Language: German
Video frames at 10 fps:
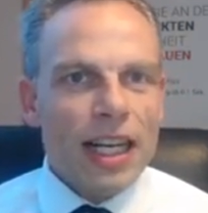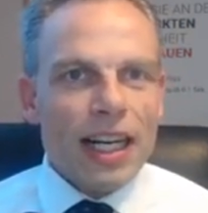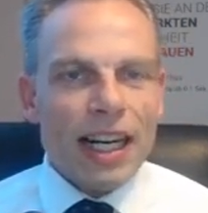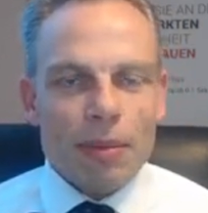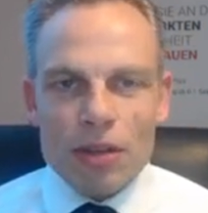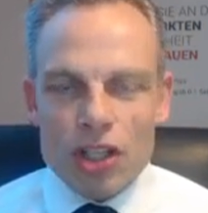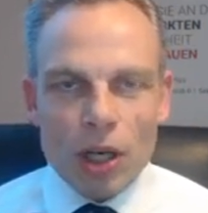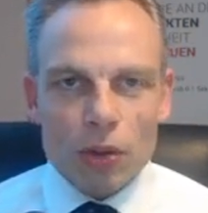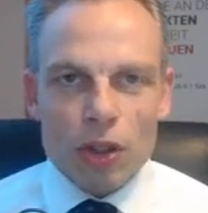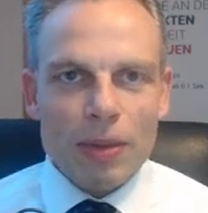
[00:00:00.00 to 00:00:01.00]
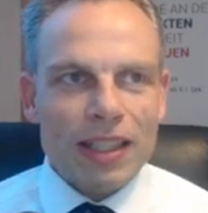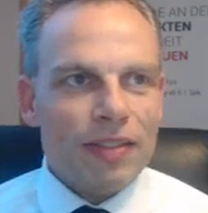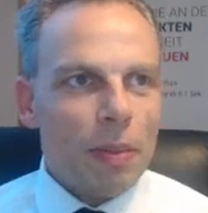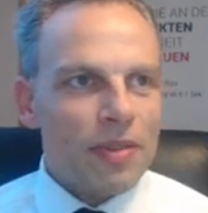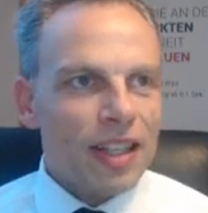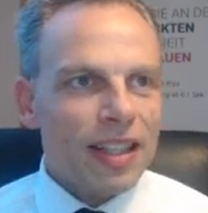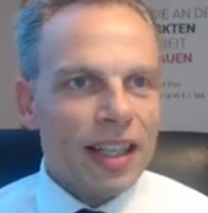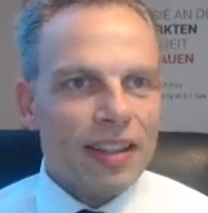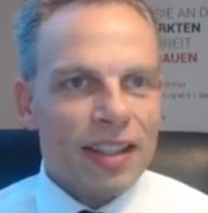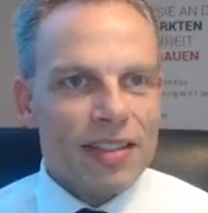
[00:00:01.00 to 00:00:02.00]
Ähm, schaut euch mal die Website
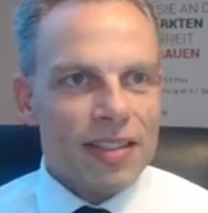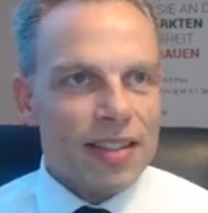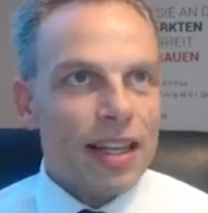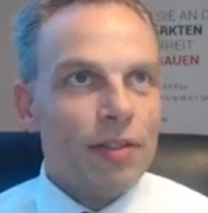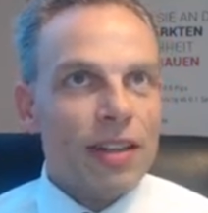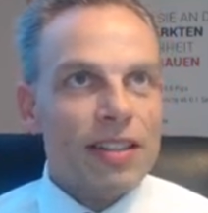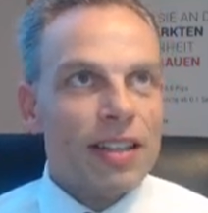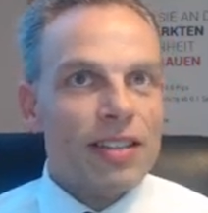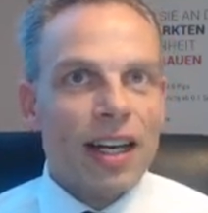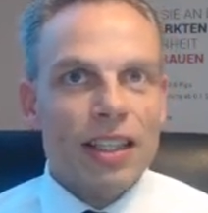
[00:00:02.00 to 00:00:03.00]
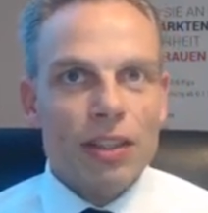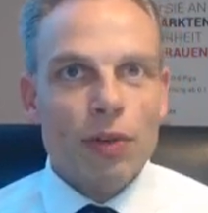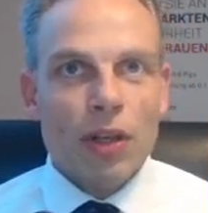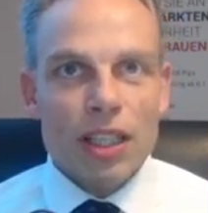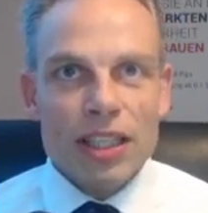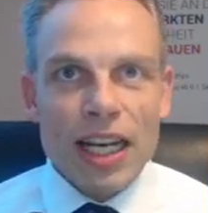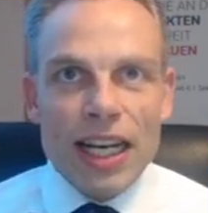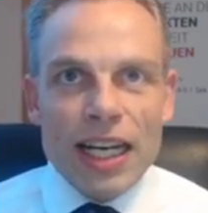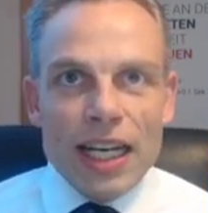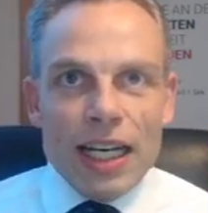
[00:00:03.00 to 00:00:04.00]
an. Das ist etwas, das kann ich wirklich
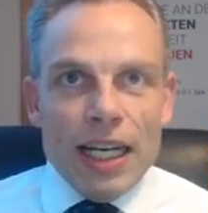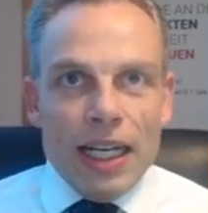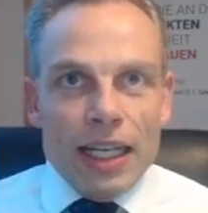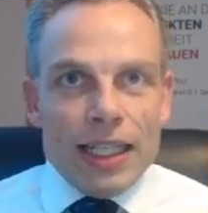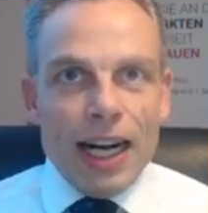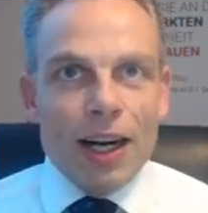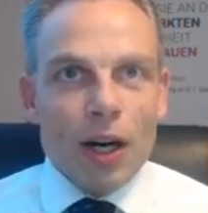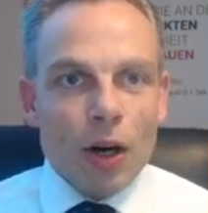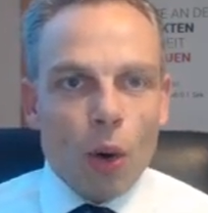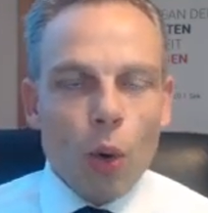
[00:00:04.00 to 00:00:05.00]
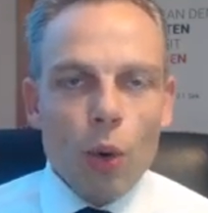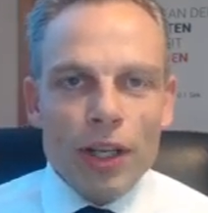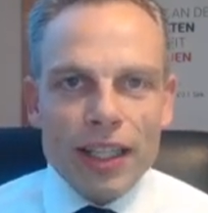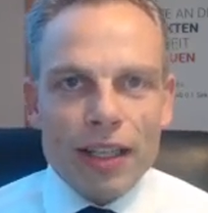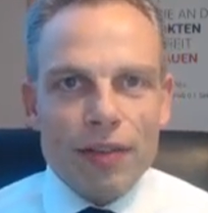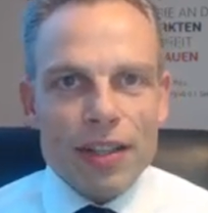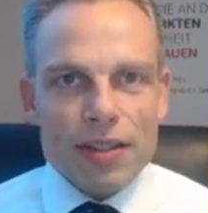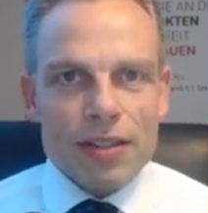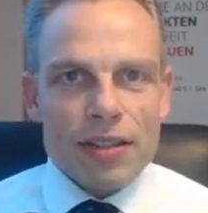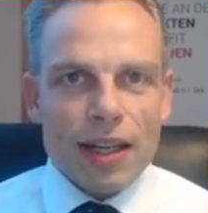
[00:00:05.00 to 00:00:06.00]
ja, ruhigen
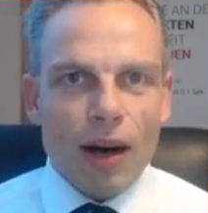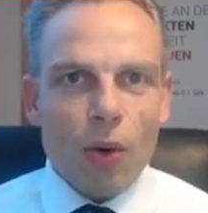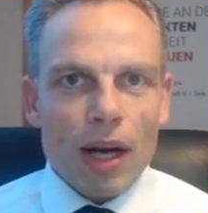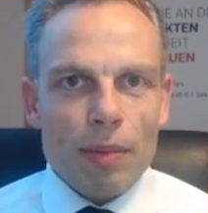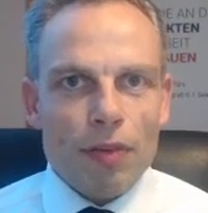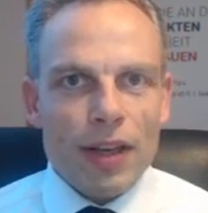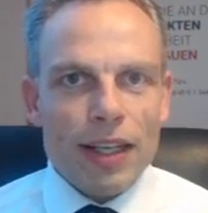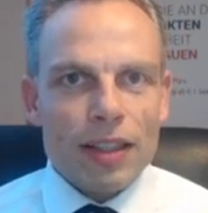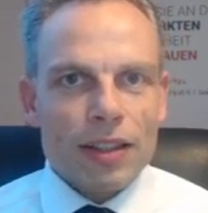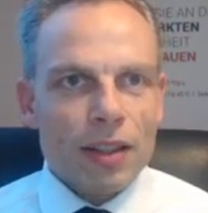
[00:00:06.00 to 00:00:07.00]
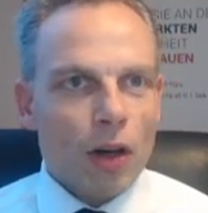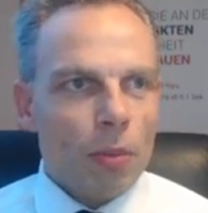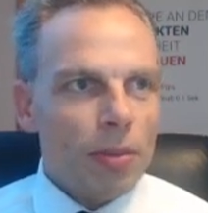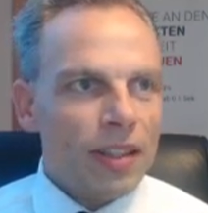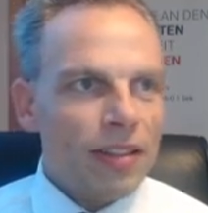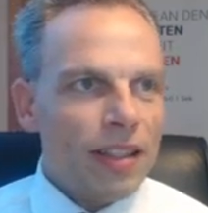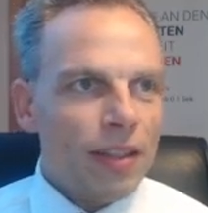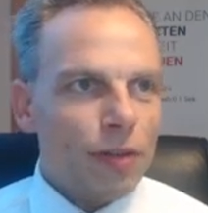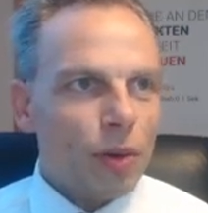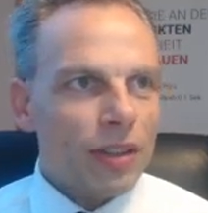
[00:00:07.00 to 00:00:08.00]
Gewissens auch empfehlen,
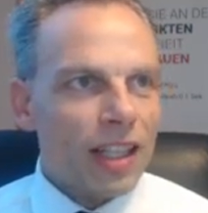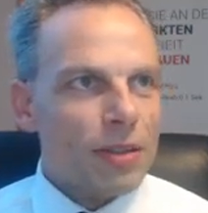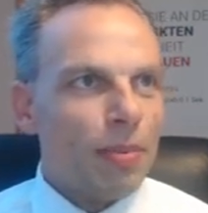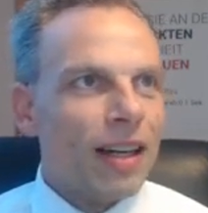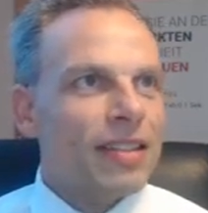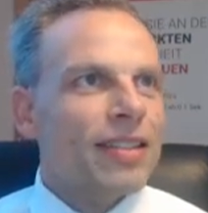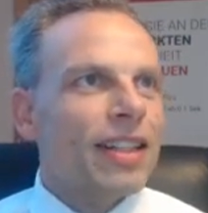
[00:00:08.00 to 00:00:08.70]
kompetitiv und das passt.